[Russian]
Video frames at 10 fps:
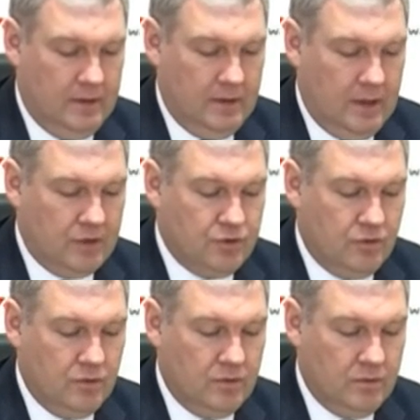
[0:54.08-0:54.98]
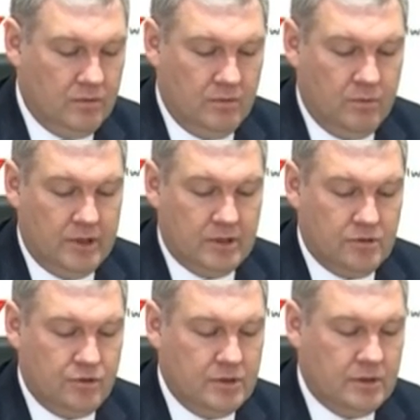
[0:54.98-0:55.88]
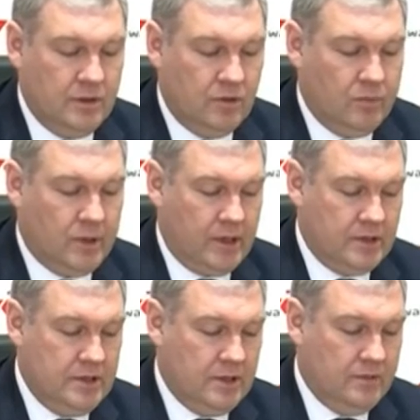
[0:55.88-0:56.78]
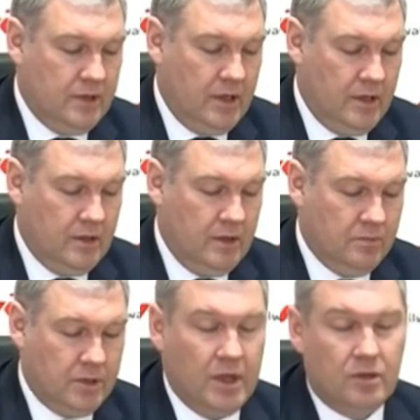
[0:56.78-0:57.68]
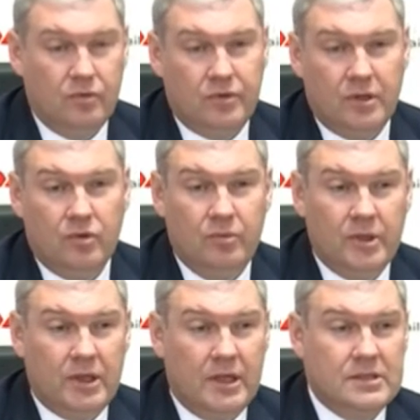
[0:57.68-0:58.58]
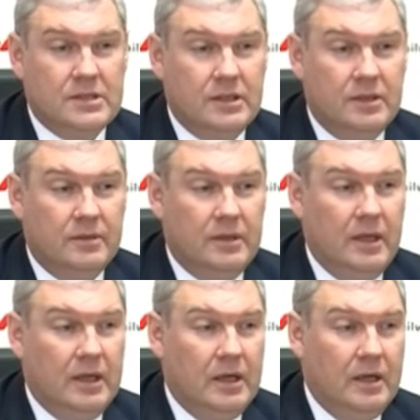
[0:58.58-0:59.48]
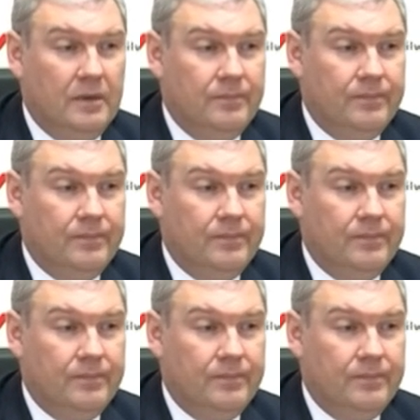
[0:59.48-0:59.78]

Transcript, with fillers: должно быть осуществлено проектирование и подготовка документации для